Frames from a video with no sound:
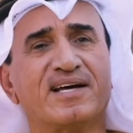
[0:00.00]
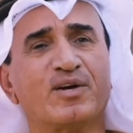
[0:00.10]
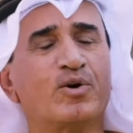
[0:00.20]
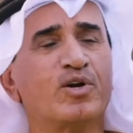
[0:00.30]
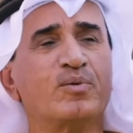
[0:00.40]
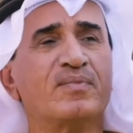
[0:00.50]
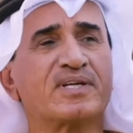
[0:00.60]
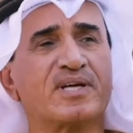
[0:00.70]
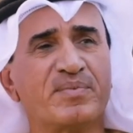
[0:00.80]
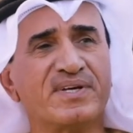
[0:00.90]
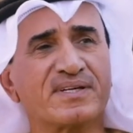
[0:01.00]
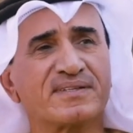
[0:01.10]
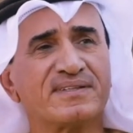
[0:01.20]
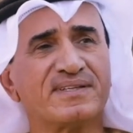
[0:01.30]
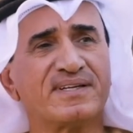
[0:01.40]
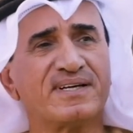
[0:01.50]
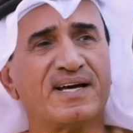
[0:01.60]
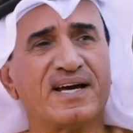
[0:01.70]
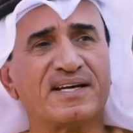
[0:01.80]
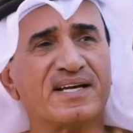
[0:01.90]
الحلم الكبير
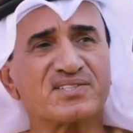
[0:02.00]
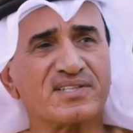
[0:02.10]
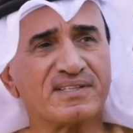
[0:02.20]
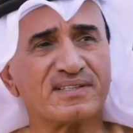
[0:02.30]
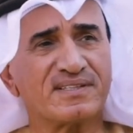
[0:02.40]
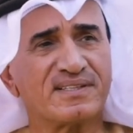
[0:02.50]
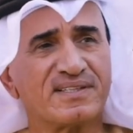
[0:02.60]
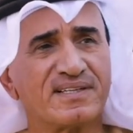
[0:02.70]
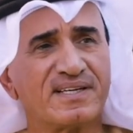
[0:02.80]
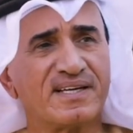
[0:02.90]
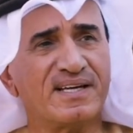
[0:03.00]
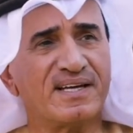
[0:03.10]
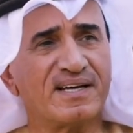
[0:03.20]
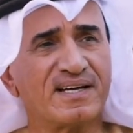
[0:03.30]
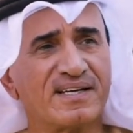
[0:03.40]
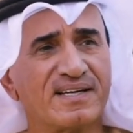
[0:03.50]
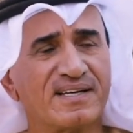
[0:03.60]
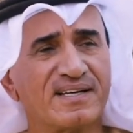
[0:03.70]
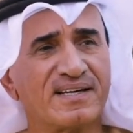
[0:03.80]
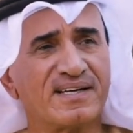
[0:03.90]
ان اصل الى
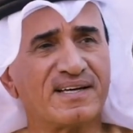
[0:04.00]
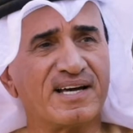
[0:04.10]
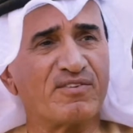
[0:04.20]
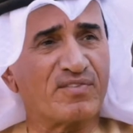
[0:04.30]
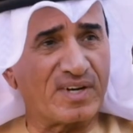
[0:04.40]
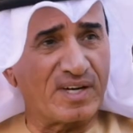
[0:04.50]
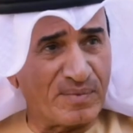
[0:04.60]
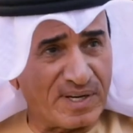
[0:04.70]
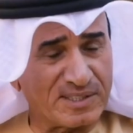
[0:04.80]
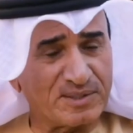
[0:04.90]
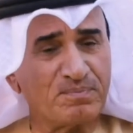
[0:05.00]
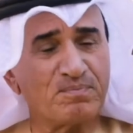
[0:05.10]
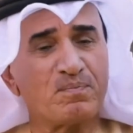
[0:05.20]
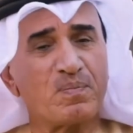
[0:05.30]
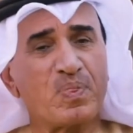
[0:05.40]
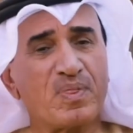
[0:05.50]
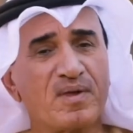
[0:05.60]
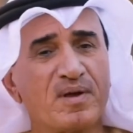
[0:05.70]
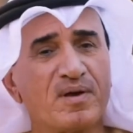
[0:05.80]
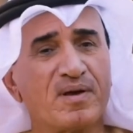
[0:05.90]
افضل المراتب
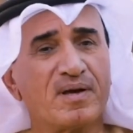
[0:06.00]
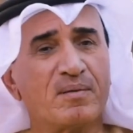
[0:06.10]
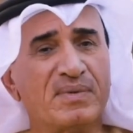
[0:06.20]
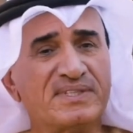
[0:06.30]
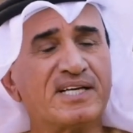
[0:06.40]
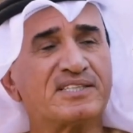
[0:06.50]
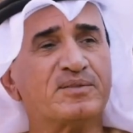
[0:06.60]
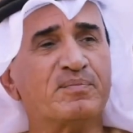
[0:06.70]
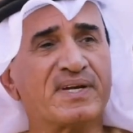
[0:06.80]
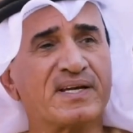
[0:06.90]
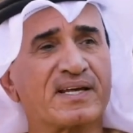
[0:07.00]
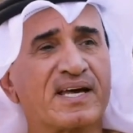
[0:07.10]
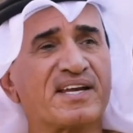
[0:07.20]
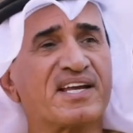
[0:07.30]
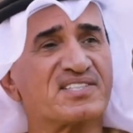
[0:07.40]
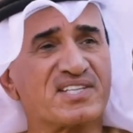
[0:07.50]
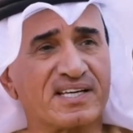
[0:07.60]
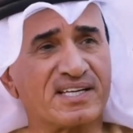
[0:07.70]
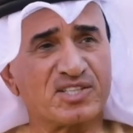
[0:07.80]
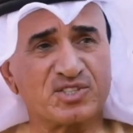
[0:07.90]
بدات من قريه
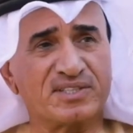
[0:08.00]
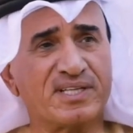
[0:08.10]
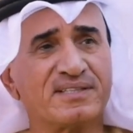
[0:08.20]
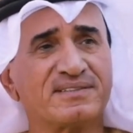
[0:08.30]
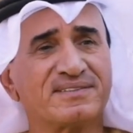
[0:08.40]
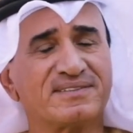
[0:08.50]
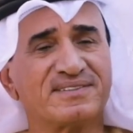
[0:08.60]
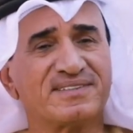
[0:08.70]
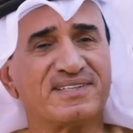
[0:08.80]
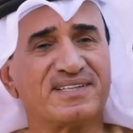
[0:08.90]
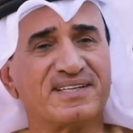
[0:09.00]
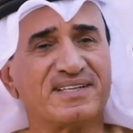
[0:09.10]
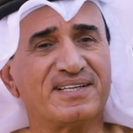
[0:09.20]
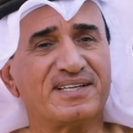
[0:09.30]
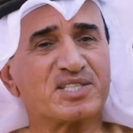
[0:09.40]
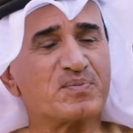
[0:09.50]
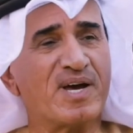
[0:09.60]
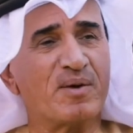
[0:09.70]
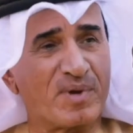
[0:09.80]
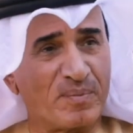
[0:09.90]
صغيره جدا آه،
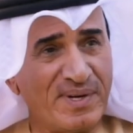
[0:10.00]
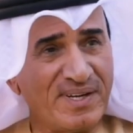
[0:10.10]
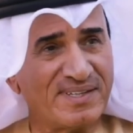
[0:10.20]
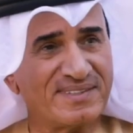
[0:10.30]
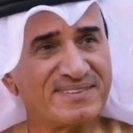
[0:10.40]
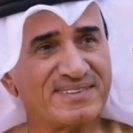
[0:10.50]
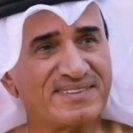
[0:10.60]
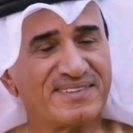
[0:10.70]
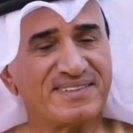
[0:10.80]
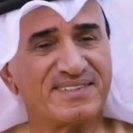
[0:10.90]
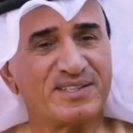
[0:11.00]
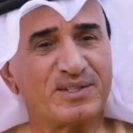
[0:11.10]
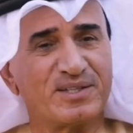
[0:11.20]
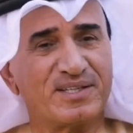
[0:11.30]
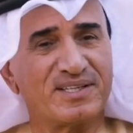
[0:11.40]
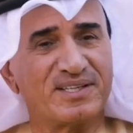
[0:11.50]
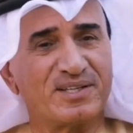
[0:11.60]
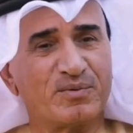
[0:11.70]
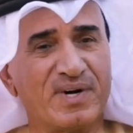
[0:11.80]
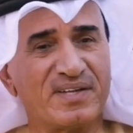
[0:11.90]
اسمها مربح
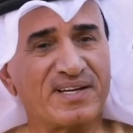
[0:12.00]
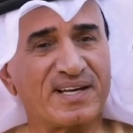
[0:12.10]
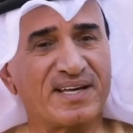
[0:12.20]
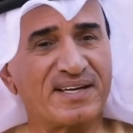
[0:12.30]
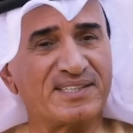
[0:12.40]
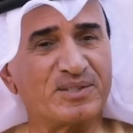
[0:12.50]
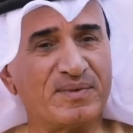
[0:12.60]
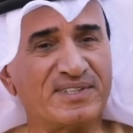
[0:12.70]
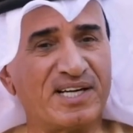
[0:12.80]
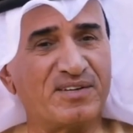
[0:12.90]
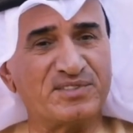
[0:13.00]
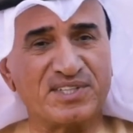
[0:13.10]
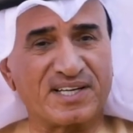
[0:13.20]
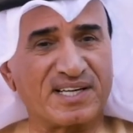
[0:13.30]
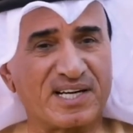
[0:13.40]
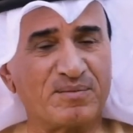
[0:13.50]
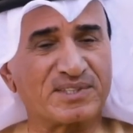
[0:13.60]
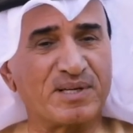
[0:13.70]
آه، وهذه القرية تبعد عن الفجيرة قرابة